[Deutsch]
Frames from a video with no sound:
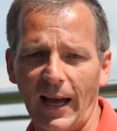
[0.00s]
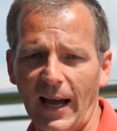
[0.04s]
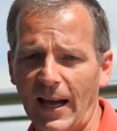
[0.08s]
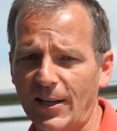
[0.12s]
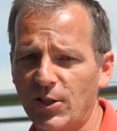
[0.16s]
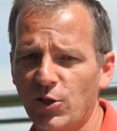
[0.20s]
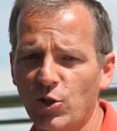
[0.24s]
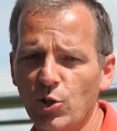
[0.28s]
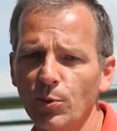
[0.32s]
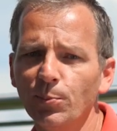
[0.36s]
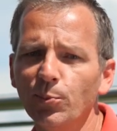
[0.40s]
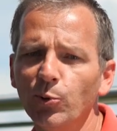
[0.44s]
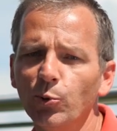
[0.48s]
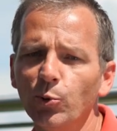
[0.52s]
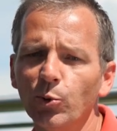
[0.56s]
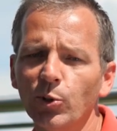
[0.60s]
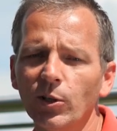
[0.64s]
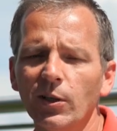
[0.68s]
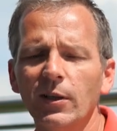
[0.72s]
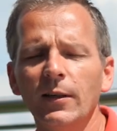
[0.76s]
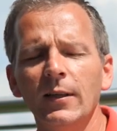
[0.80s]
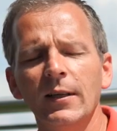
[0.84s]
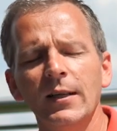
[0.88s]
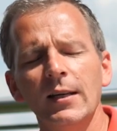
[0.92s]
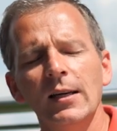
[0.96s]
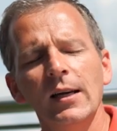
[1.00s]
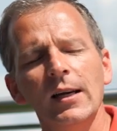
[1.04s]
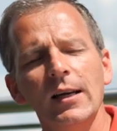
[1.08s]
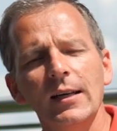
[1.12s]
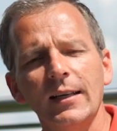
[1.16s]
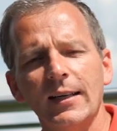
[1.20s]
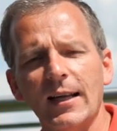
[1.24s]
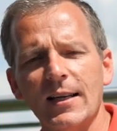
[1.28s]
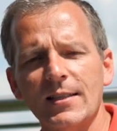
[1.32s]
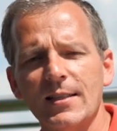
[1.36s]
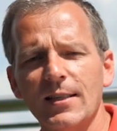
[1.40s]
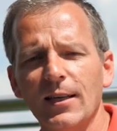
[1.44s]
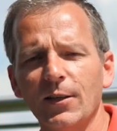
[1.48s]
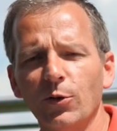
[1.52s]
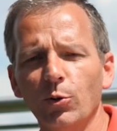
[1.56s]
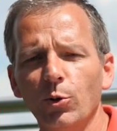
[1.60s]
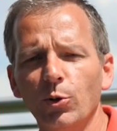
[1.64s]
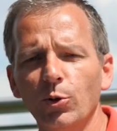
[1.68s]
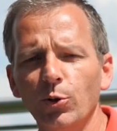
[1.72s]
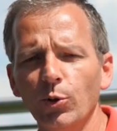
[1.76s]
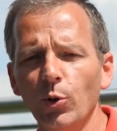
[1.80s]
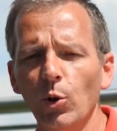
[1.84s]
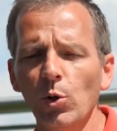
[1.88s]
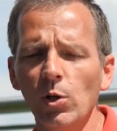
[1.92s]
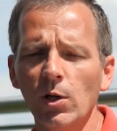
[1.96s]
Grad zu Buche. Das sind
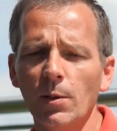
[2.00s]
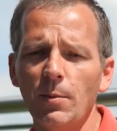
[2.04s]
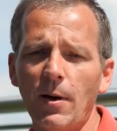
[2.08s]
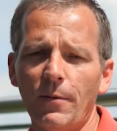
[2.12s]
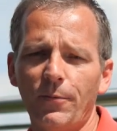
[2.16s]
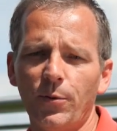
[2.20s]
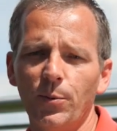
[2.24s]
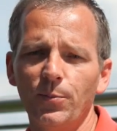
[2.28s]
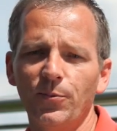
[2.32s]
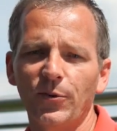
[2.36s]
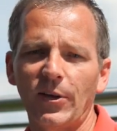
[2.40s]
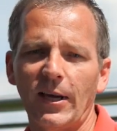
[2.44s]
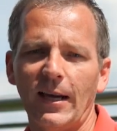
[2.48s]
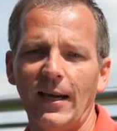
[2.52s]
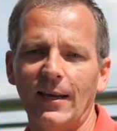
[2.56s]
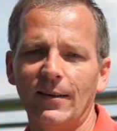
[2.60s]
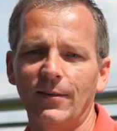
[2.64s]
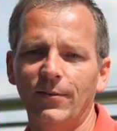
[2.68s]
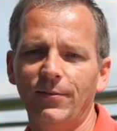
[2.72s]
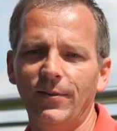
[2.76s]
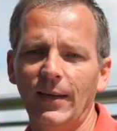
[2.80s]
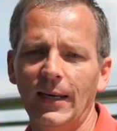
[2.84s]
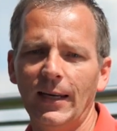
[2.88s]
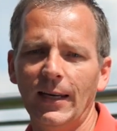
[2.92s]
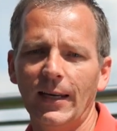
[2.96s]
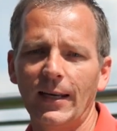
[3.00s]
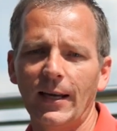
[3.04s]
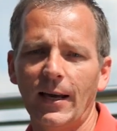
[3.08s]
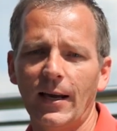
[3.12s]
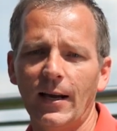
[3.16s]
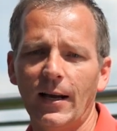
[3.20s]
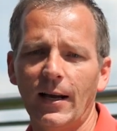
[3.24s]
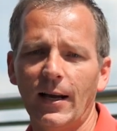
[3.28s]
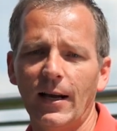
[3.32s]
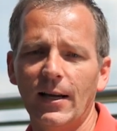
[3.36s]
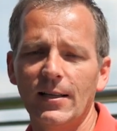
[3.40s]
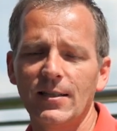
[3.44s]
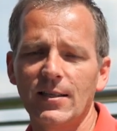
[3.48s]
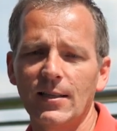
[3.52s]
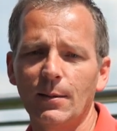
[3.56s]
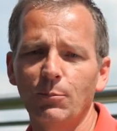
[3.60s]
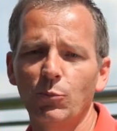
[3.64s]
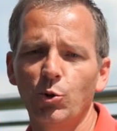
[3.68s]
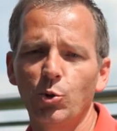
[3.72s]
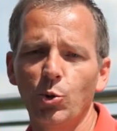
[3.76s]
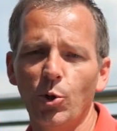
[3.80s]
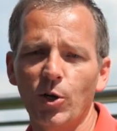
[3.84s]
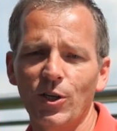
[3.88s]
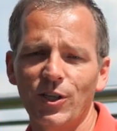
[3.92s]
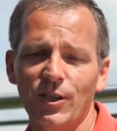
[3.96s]
rund 0,5 Grad weniger als
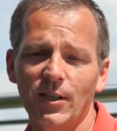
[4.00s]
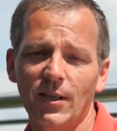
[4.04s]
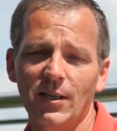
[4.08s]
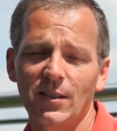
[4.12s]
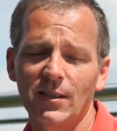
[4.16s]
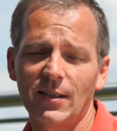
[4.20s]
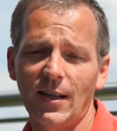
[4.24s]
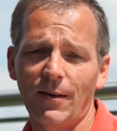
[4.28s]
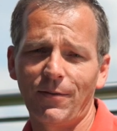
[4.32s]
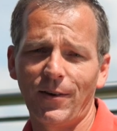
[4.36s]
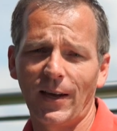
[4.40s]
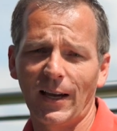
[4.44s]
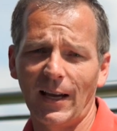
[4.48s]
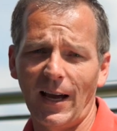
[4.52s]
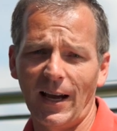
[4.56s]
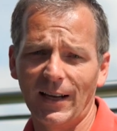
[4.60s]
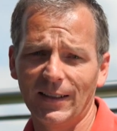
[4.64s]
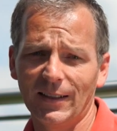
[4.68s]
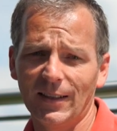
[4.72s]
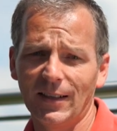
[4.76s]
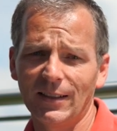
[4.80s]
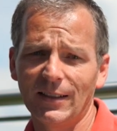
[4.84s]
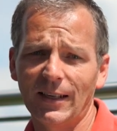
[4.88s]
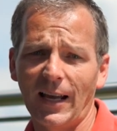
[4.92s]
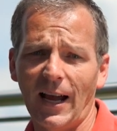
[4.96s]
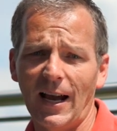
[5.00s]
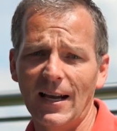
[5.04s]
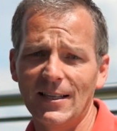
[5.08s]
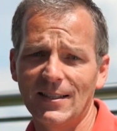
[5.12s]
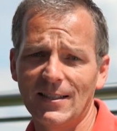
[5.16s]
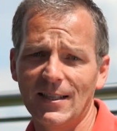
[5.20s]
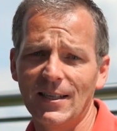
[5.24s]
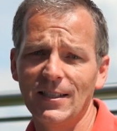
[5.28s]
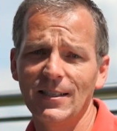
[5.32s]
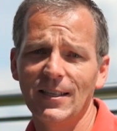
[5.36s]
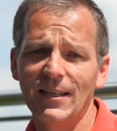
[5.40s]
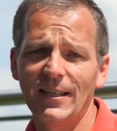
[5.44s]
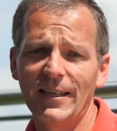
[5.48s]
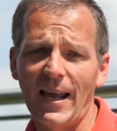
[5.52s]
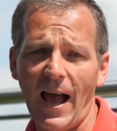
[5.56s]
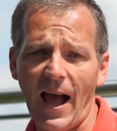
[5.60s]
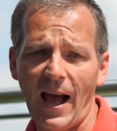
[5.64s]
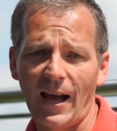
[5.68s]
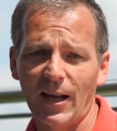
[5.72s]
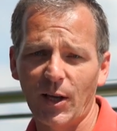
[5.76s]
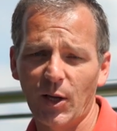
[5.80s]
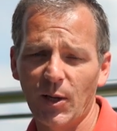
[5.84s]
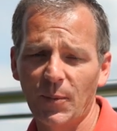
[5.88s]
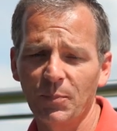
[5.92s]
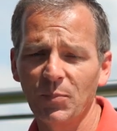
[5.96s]
im Durchschnitt der vergangenen 30
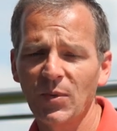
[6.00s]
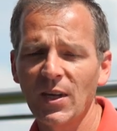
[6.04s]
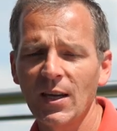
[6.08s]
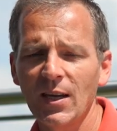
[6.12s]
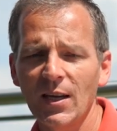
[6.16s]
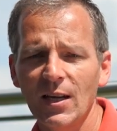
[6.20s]
Jahre.